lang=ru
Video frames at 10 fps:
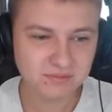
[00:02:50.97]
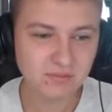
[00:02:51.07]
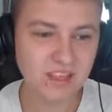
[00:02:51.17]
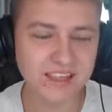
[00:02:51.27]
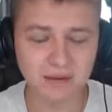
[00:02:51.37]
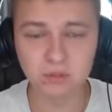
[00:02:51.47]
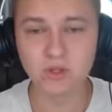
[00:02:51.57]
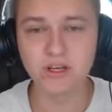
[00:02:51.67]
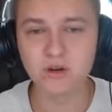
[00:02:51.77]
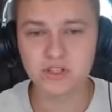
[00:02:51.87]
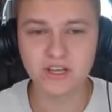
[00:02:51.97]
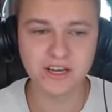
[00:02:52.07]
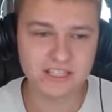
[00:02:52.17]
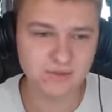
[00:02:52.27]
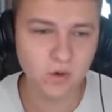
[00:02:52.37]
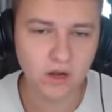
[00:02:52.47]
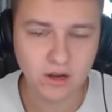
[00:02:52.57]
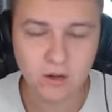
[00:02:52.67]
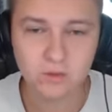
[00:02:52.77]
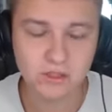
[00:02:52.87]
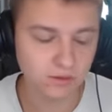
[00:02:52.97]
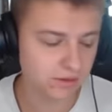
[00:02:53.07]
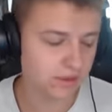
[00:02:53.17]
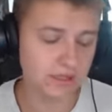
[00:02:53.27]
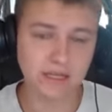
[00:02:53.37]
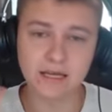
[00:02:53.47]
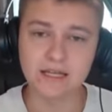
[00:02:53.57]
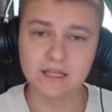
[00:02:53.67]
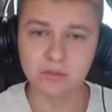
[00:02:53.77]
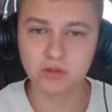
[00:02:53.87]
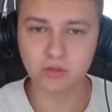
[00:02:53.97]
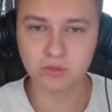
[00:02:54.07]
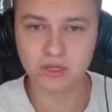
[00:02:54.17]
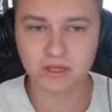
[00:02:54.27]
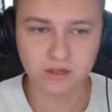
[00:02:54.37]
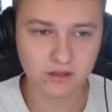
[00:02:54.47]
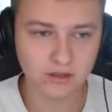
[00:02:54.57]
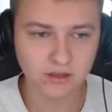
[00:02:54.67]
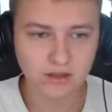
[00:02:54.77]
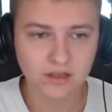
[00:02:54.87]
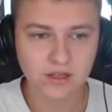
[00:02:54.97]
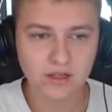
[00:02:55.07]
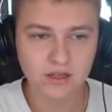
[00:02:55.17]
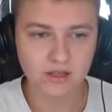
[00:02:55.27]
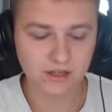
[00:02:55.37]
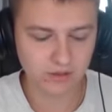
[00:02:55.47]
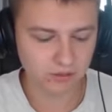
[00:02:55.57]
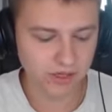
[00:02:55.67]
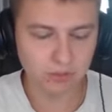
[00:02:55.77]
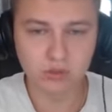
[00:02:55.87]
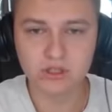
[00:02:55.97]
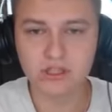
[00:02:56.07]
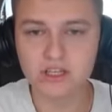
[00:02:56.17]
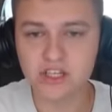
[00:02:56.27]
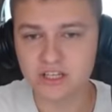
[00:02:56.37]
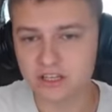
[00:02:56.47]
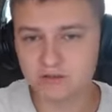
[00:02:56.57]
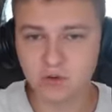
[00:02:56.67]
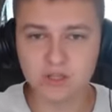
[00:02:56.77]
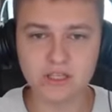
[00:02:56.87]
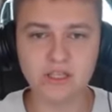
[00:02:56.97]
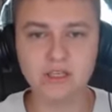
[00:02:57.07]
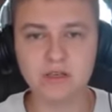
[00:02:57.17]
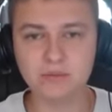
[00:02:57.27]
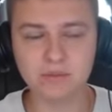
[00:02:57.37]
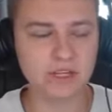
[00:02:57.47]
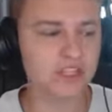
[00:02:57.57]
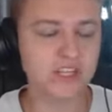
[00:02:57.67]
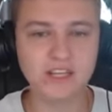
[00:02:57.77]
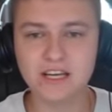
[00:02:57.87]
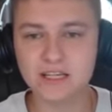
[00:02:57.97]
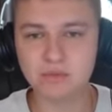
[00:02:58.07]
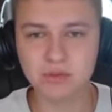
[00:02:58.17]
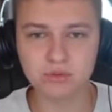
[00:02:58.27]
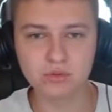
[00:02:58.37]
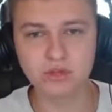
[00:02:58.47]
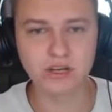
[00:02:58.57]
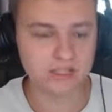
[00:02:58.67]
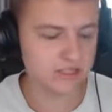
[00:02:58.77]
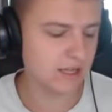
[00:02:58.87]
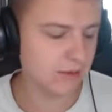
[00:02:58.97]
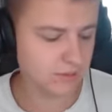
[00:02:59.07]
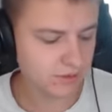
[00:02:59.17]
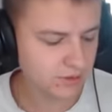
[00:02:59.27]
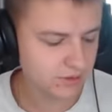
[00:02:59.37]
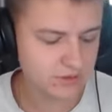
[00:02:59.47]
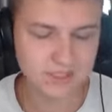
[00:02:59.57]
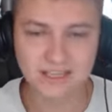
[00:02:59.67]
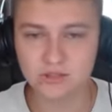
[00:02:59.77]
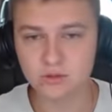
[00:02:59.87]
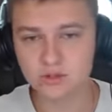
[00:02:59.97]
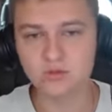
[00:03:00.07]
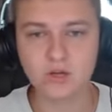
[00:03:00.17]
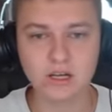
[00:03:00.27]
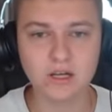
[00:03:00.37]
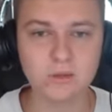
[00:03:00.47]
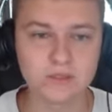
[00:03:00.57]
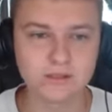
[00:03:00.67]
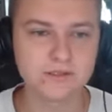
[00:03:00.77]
Я буду, короче, играть с двух аккаунтов. Один будет у меня... лаву. Э, у меня будет лежать iPhone и планшет рядом. Я буду играть сам сразу с двух аккаунтов.